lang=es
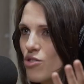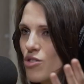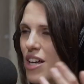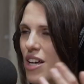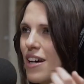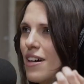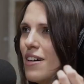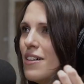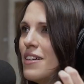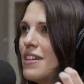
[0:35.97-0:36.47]
O
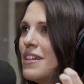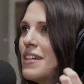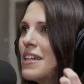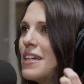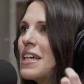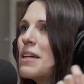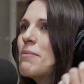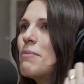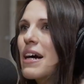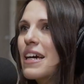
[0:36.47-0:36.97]
sea,
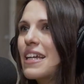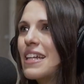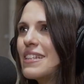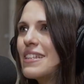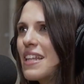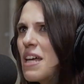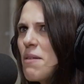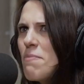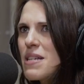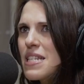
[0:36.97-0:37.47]

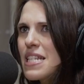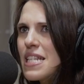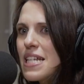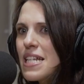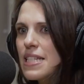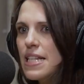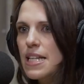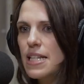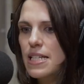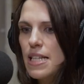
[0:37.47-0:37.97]
imagínate además la
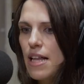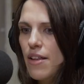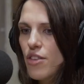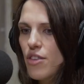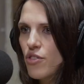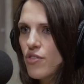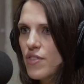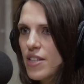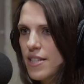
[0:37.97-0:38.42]
sensación